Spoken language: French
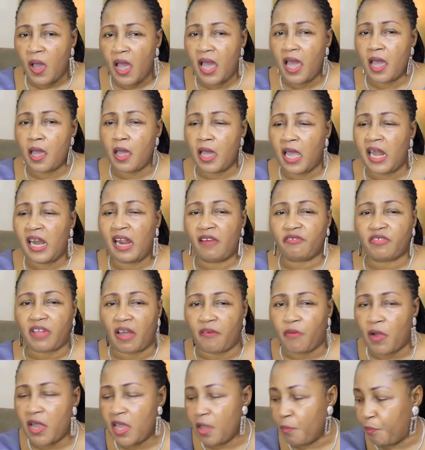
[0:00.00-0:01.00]
Hey, élève
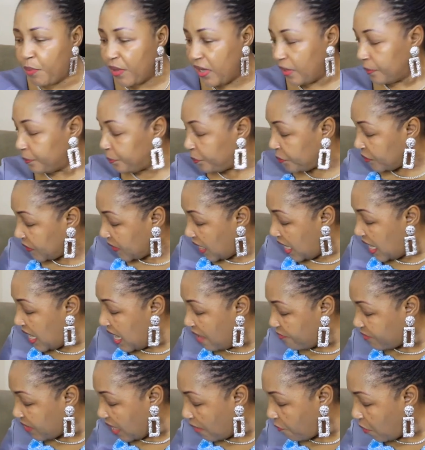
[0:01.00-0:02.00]
ta voix et prie.
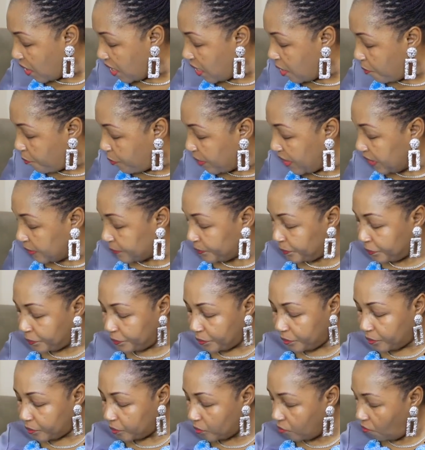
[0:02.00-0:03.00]
Élève ta voix et prie.
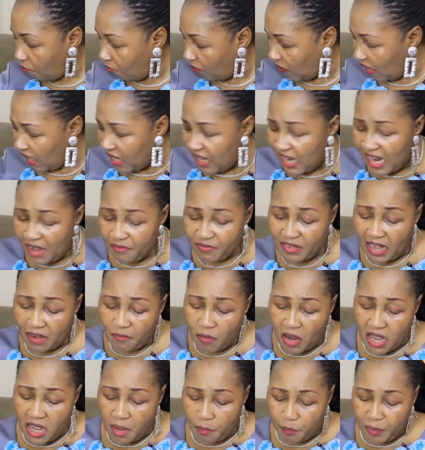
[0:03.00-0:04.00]
Élève ta
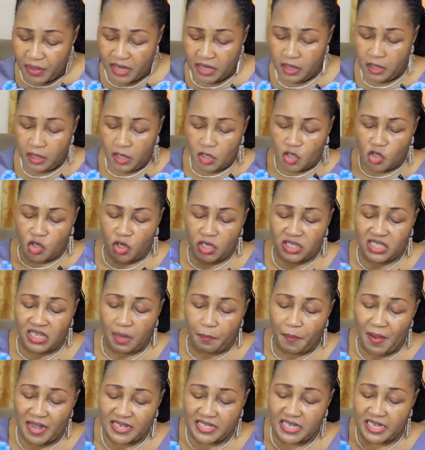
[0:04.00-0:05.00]
voix et prie. Je ne
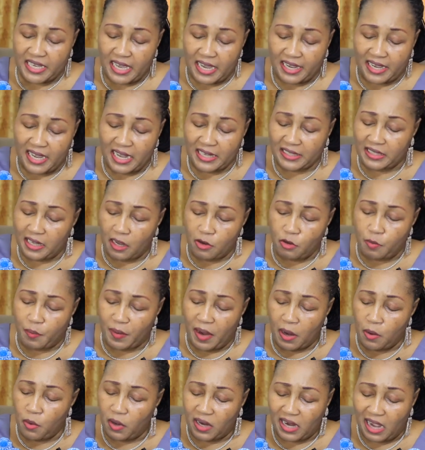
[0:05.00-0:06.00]
sais pas si quelqu'un est en train de
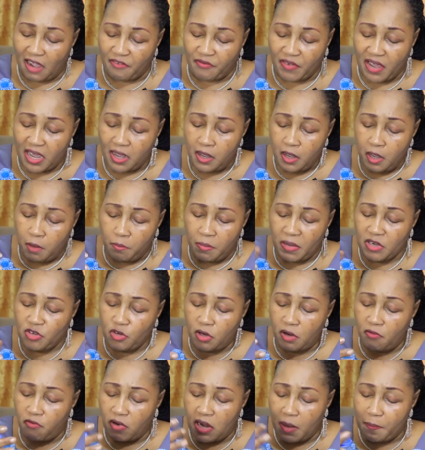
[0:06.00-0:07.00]
prendre le café, mais je
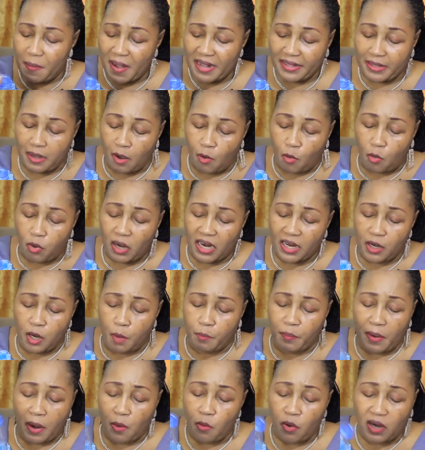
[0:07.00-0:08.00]
ne voulais pas t'encourager de
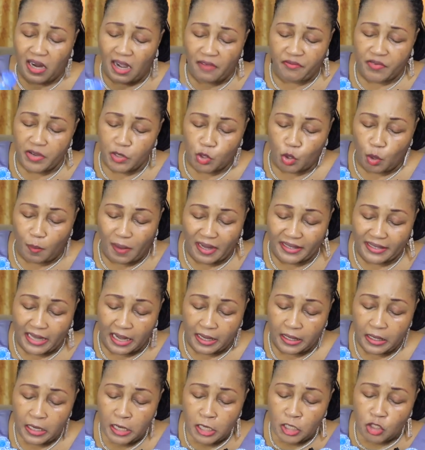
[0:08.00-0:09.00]
prendre le café ce
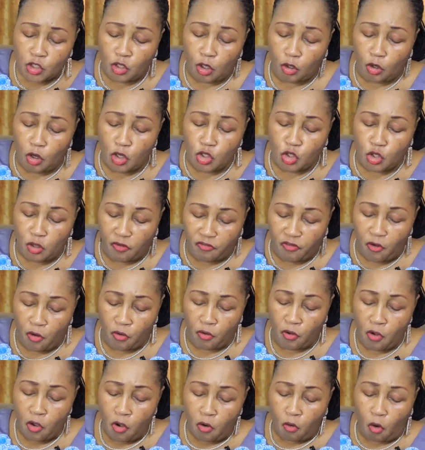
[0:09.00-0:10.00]
matin. Ce que je
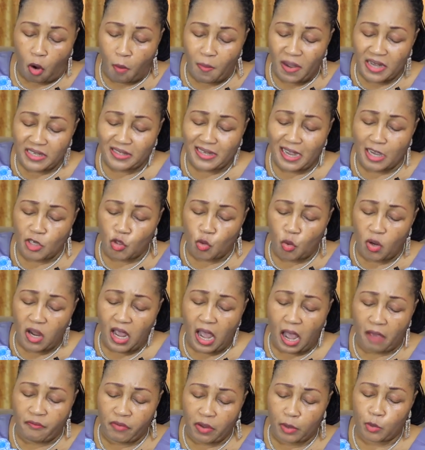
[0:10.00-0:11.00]
veux, commence ta journée
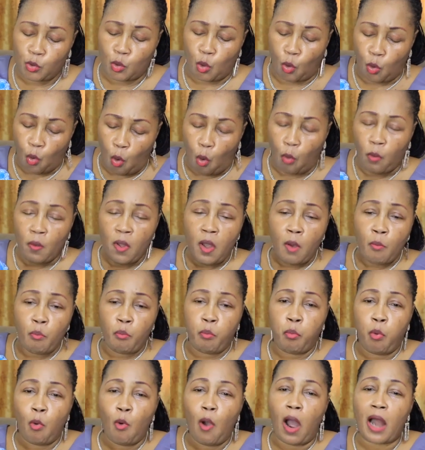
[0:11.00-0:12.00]
avec de l'eau.
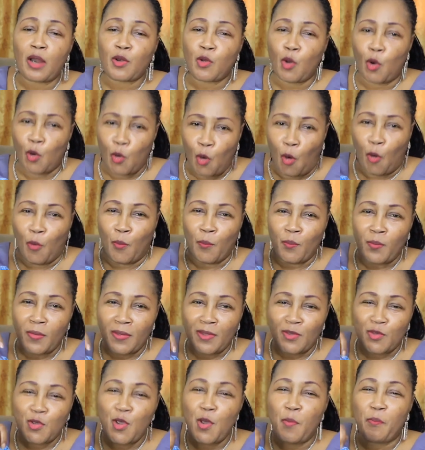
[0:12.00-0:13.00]
Bois de l'eau.
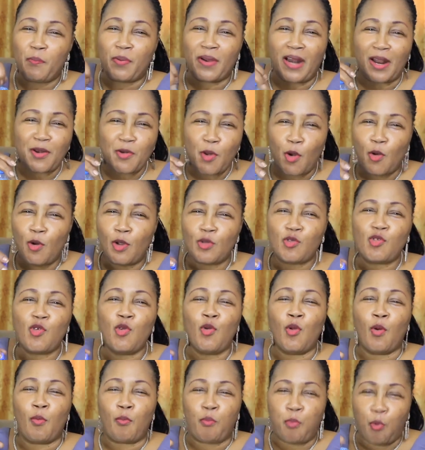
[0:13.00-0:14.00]
Tu prends de l'eau, tu
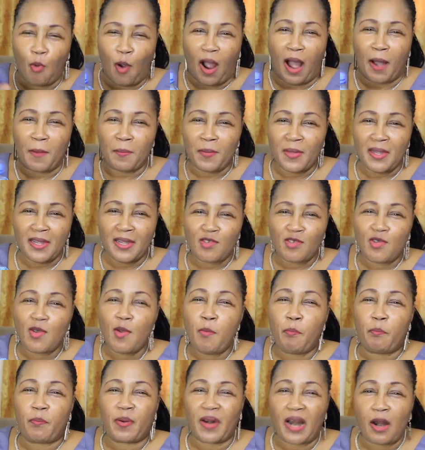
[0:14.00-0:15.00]
le bois
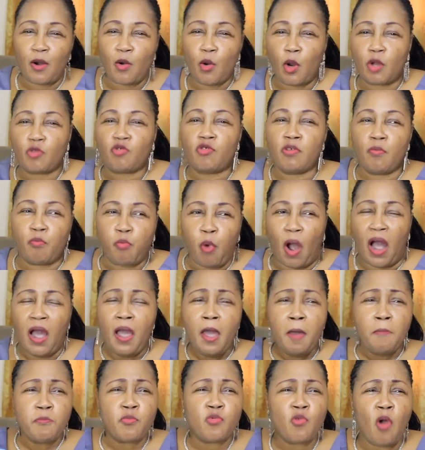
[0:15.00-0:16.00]
tu prends l'eau, tu bois.
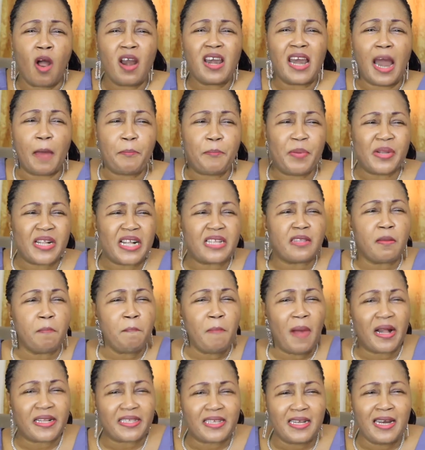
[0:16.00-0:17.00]
Donne la petite
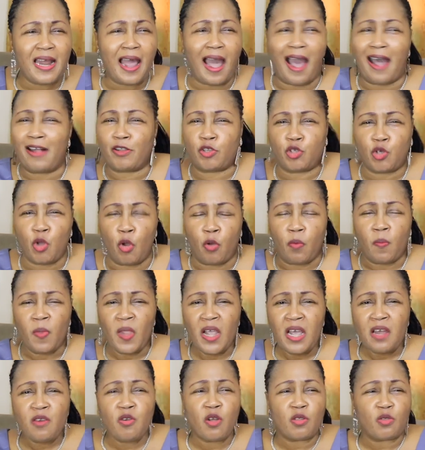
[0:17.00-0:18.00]
matinée à Dieu.
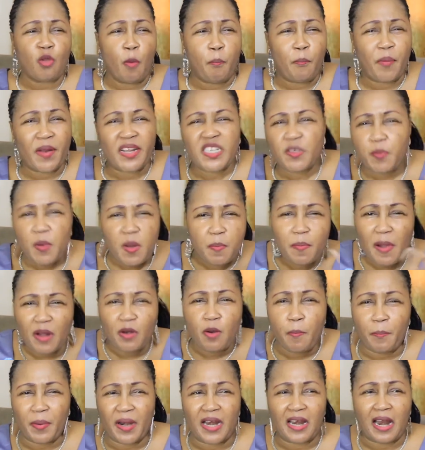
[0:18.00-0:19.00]
Ne te précipite pas
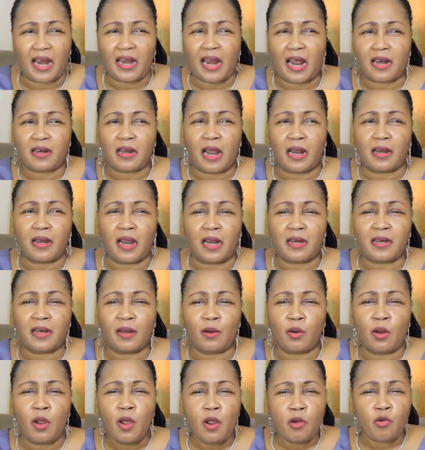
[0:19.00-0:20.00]
de, prendre
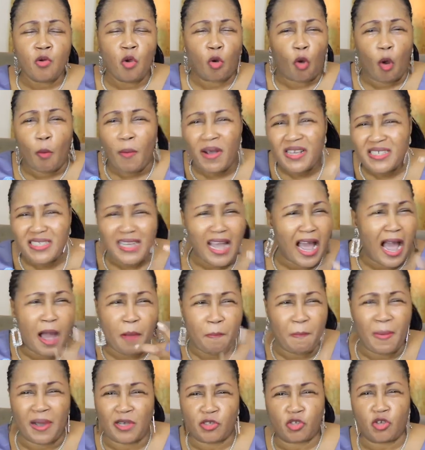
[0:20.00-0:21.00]
de, commencer à
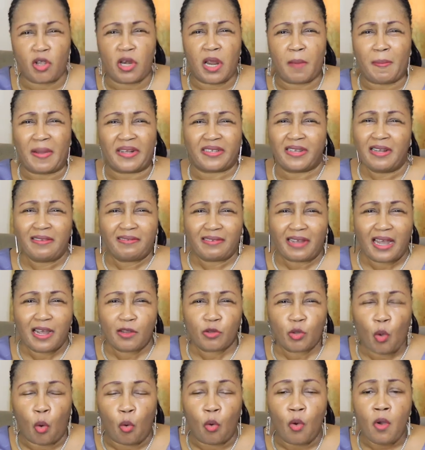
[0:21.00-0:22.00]
manger les matins très
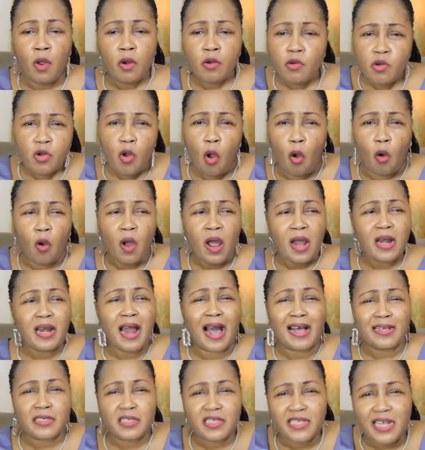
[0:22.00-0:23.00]
tôt. Non,
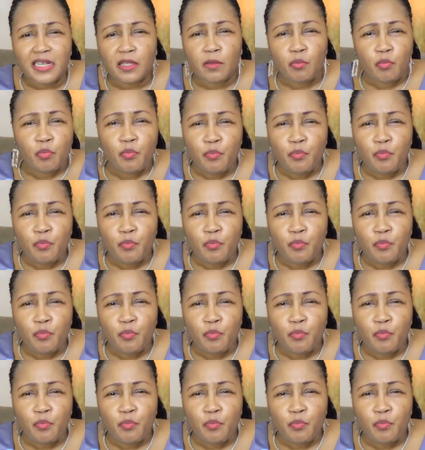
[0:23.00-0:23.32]
en cette